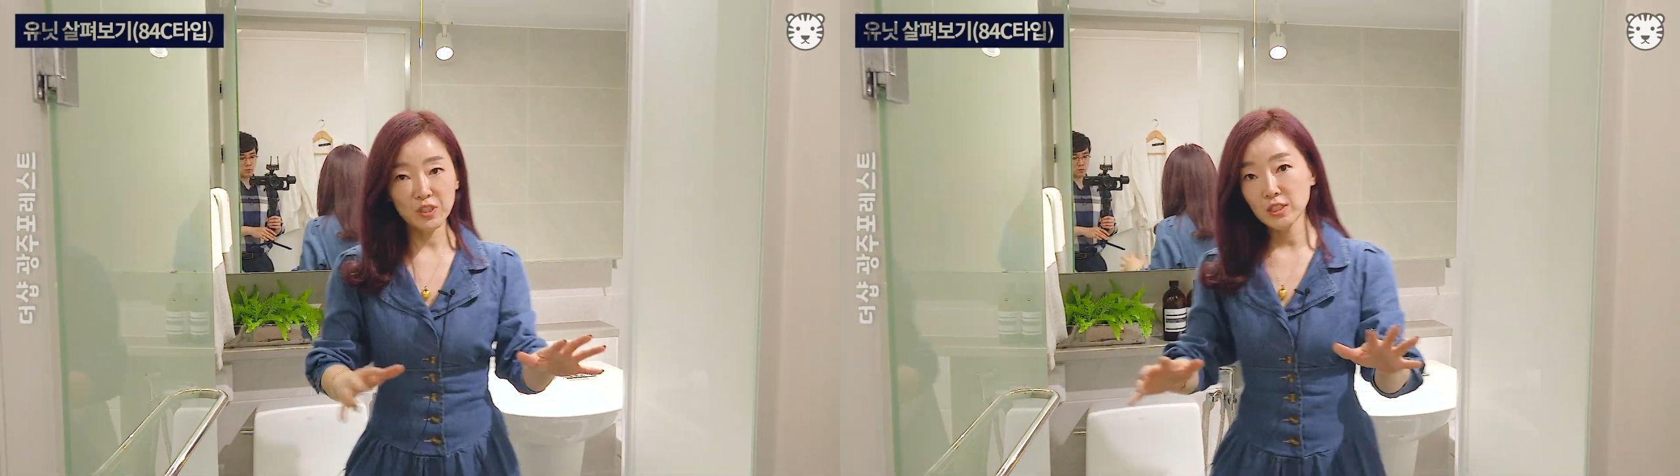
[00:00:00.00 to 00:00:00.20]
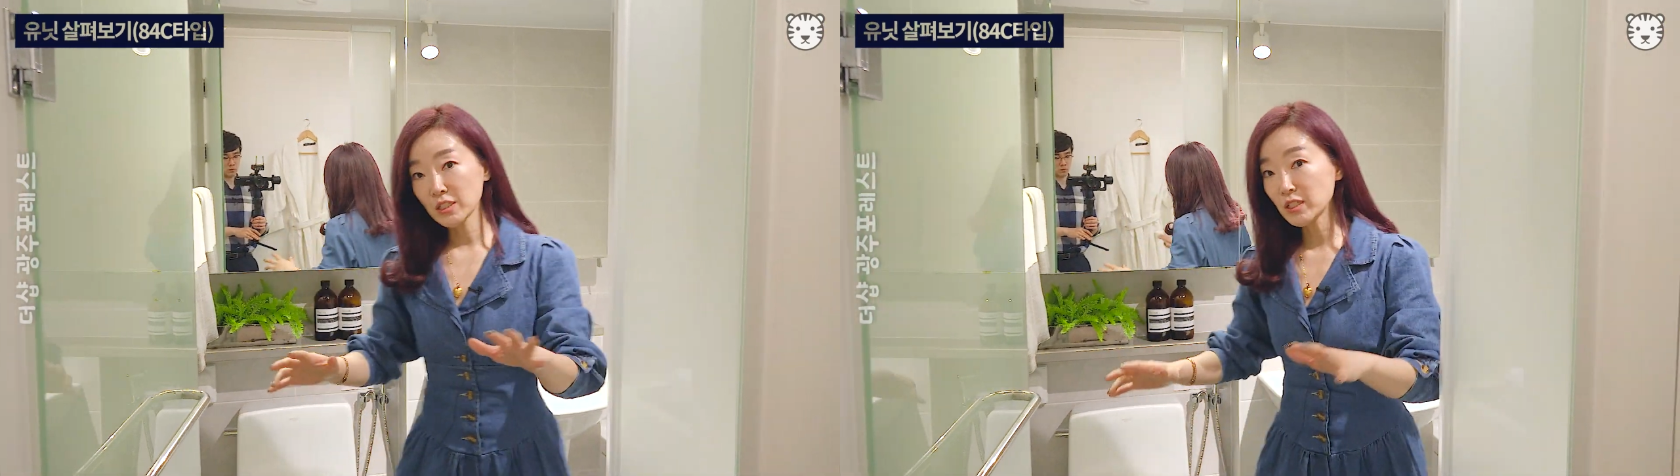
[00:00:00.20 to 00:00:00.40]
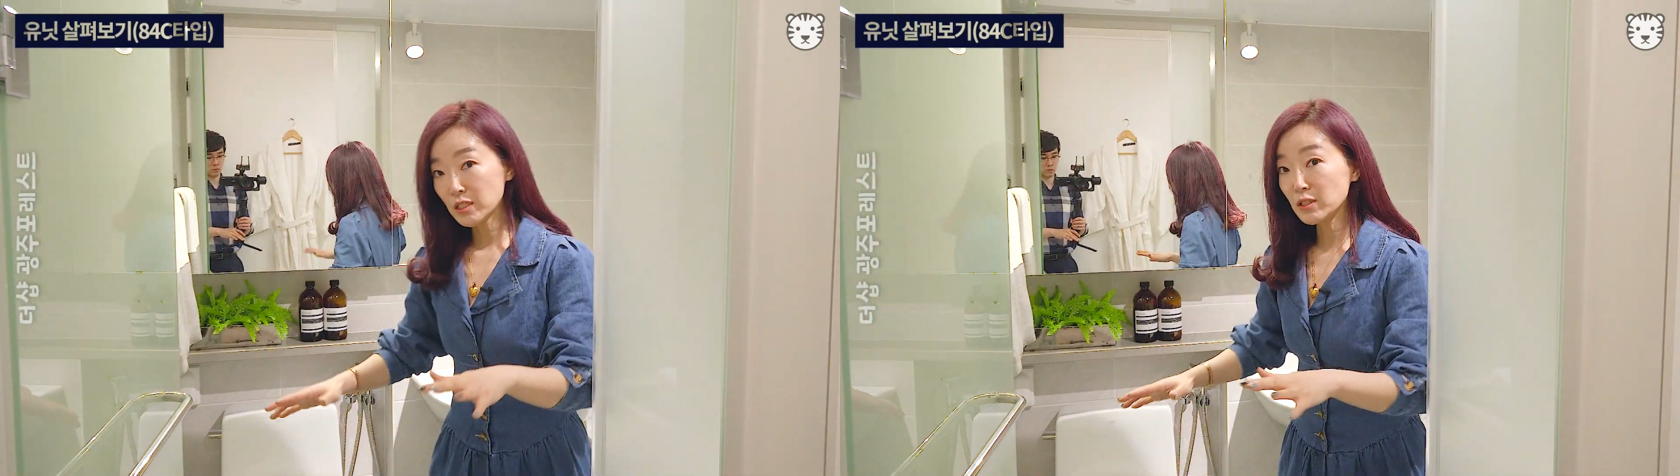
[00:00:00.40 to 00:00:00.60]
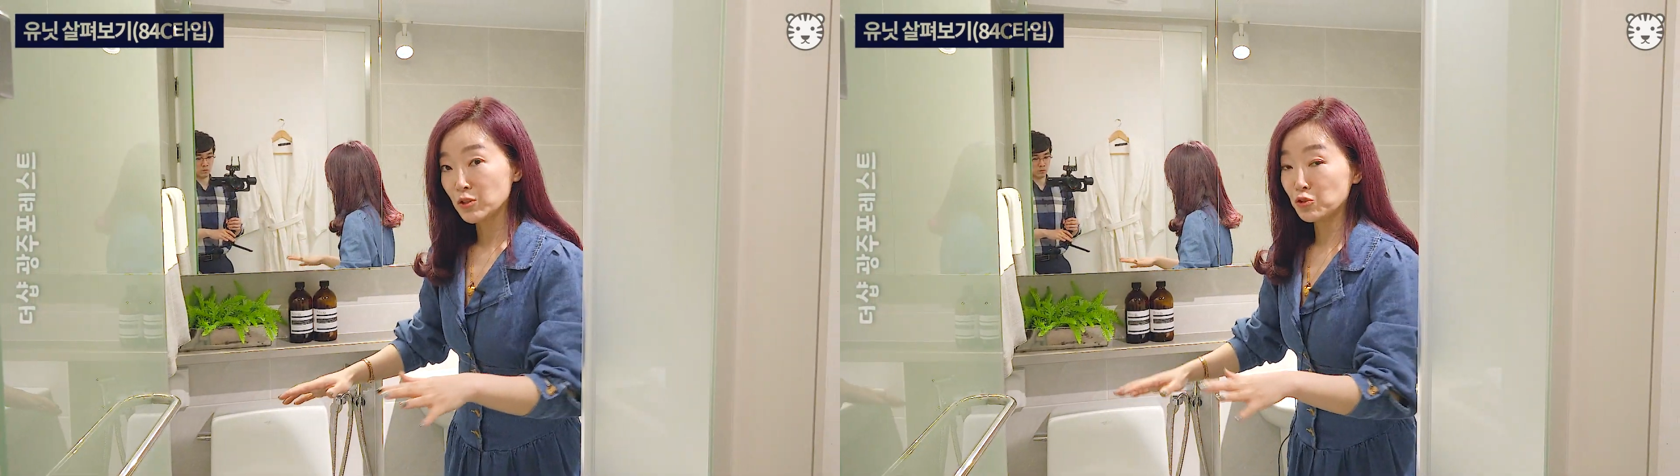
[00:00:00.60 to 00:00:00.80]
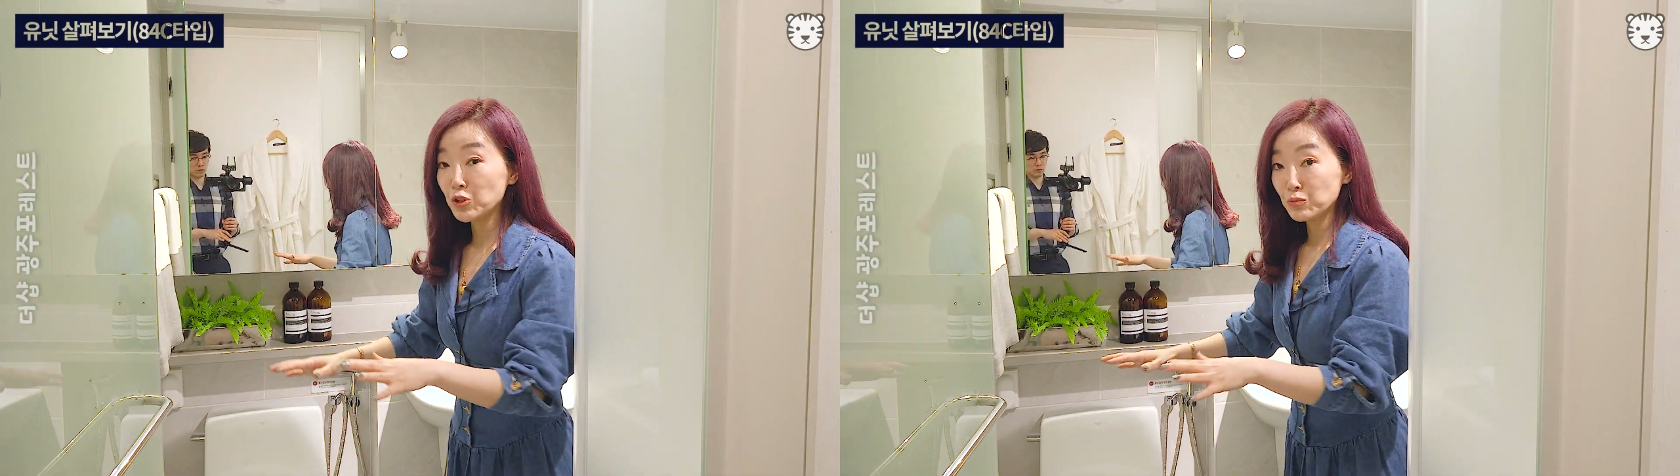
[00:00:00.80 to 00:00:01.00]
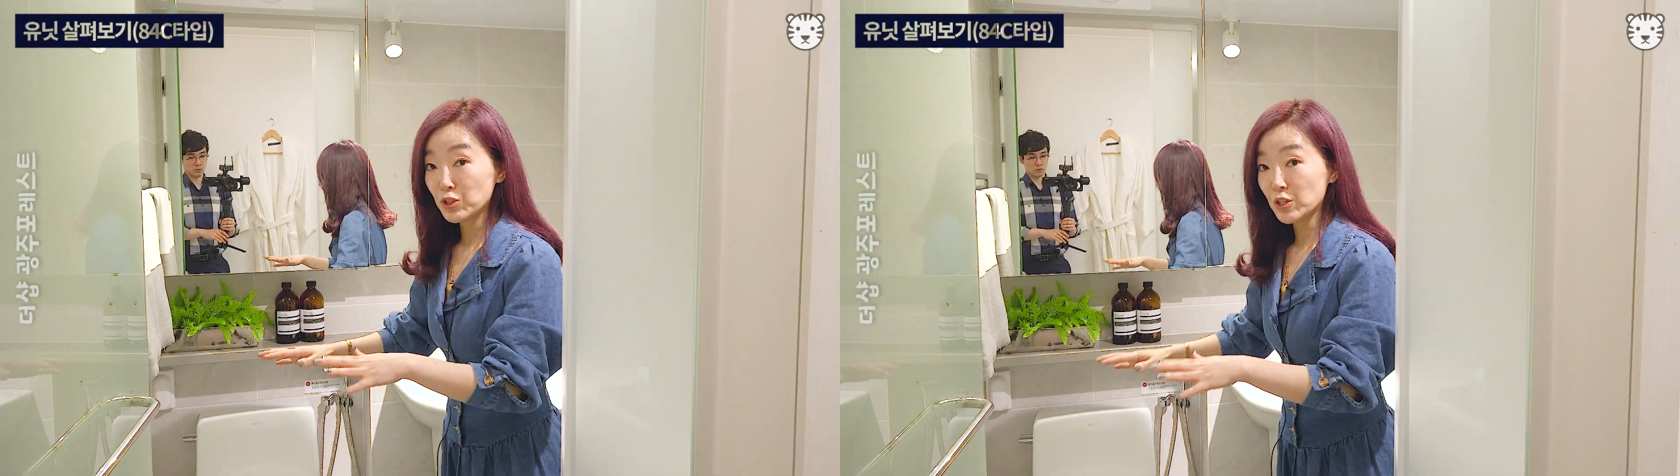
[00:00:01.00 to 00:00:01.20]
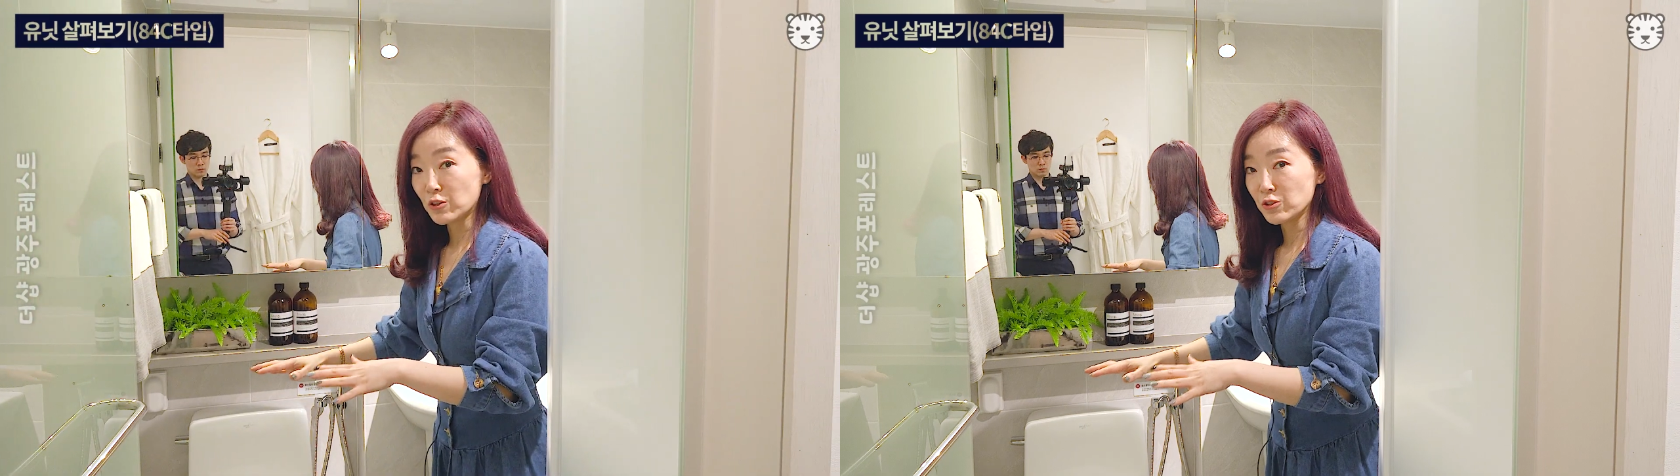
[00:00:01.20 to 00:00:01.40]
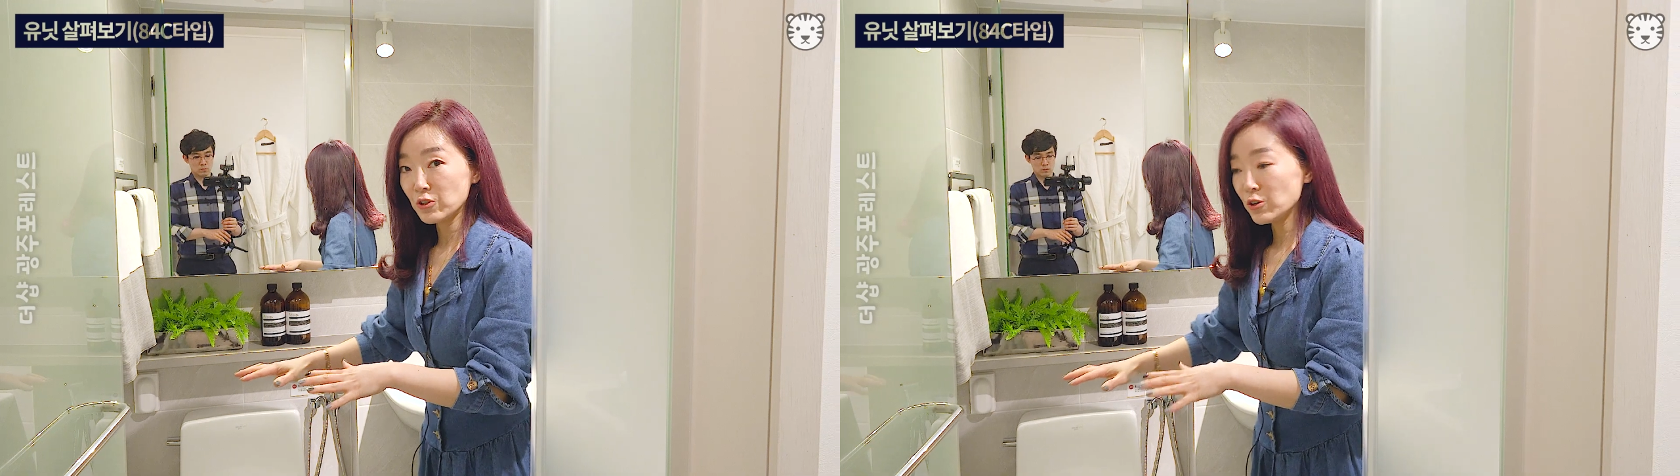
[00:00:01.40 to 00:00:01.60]
쓰는
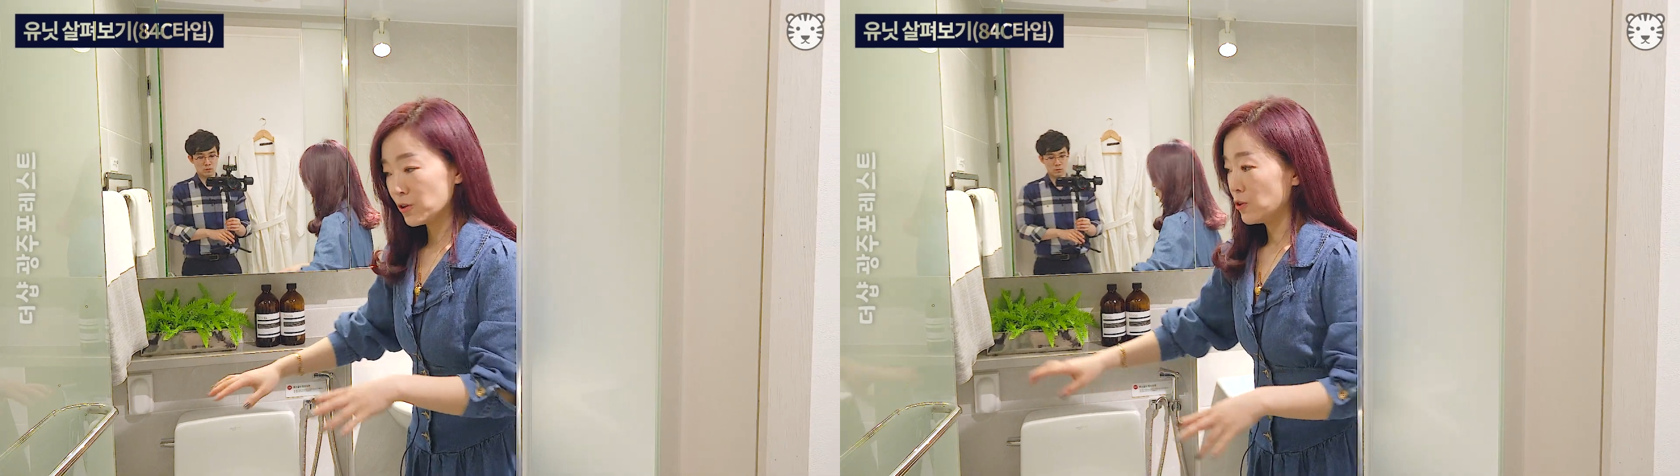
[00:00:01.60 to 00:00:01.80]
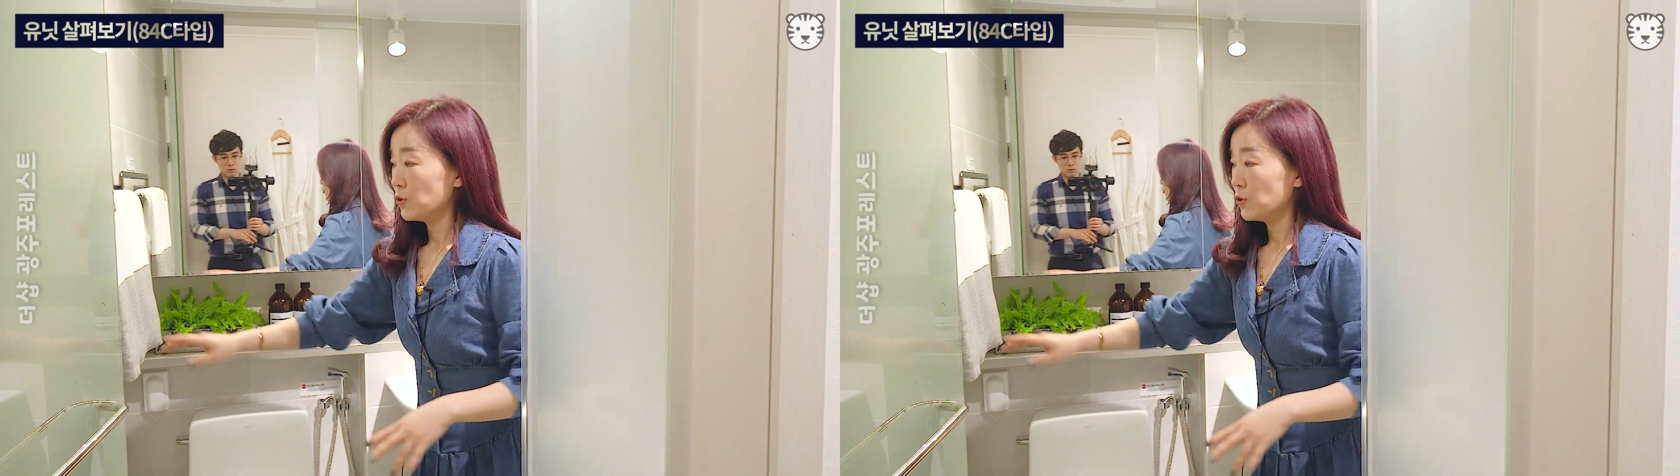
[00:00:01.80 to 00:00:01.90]
유리문이거든요.